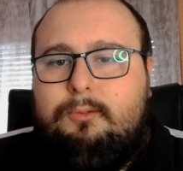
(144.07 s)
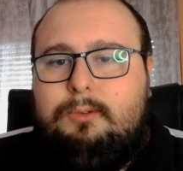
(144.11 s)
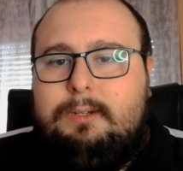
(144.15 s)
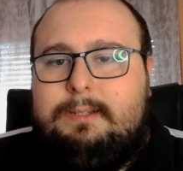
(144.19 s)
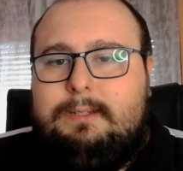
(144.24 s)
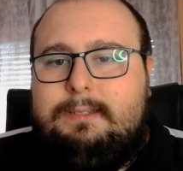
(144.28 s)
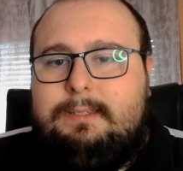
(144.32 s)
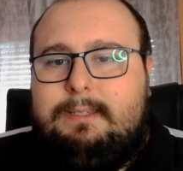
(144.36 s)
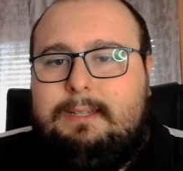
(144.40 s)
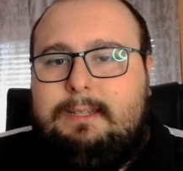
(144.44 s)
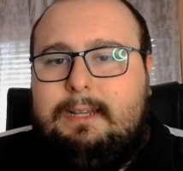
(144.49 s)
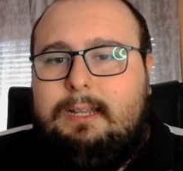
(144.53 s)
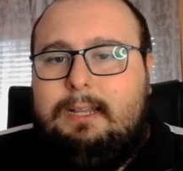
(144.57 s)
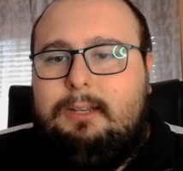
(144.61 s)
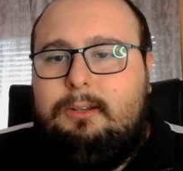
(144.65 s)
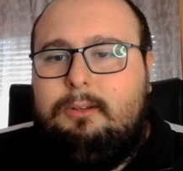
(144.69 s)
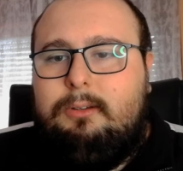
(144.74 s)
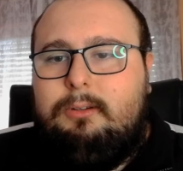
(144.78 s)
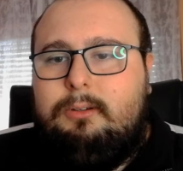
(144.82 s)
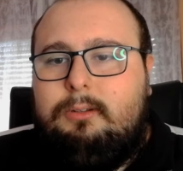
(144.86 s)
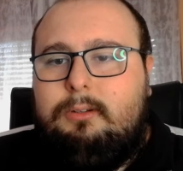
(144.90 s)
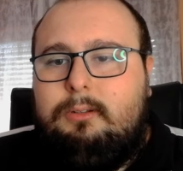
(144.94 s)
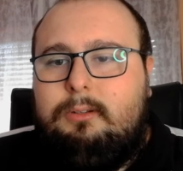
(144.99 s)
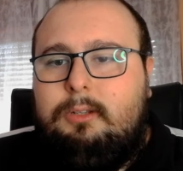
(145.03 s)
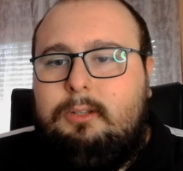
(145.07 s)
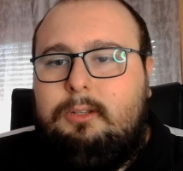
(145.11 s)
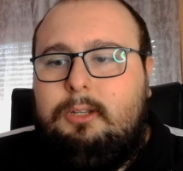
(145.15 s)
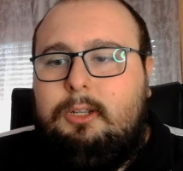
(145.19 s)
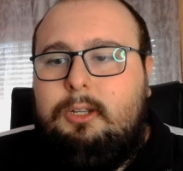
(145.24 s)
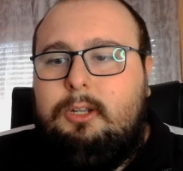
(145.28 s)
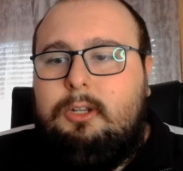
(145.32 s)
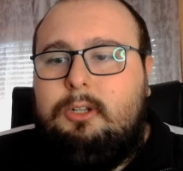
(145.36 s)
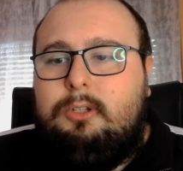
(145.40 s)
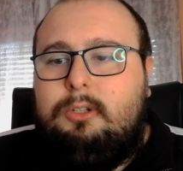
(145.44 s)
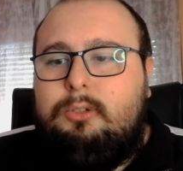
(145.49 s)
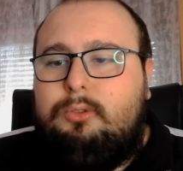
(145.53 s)
quest'anno
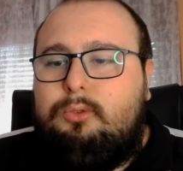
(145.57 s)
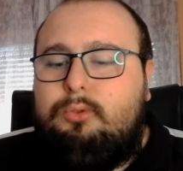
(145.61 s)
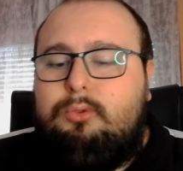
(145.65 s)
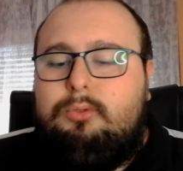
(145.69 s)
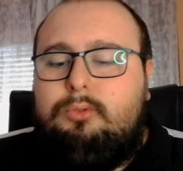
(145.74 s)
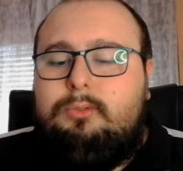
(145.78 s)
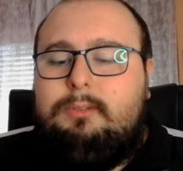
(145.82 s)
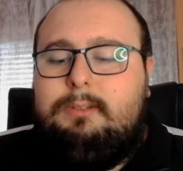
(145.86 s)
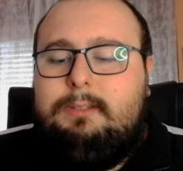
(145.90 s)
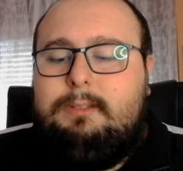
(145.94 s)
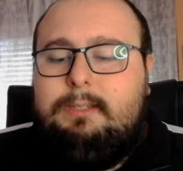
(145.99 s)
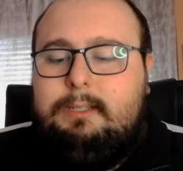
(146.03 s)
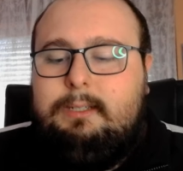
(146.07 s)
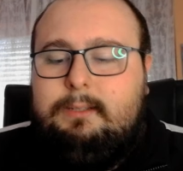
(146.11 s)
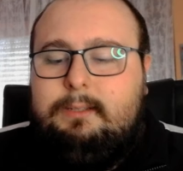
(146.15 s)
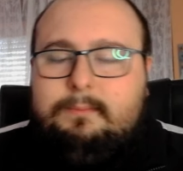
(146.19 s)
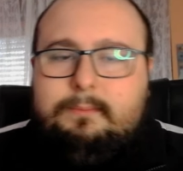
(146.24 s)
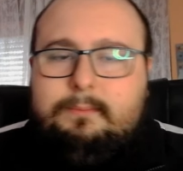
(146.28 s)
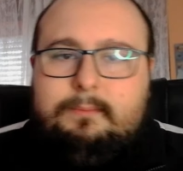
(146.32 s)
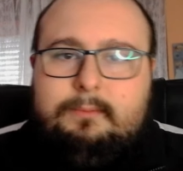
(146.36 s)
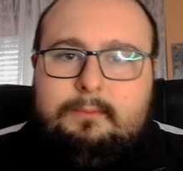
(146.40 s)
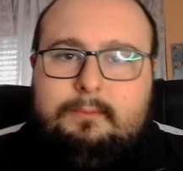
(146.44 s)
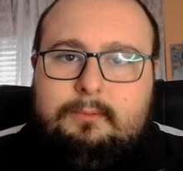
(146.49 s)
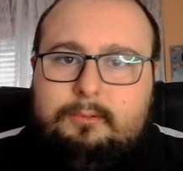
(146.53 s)
tutti,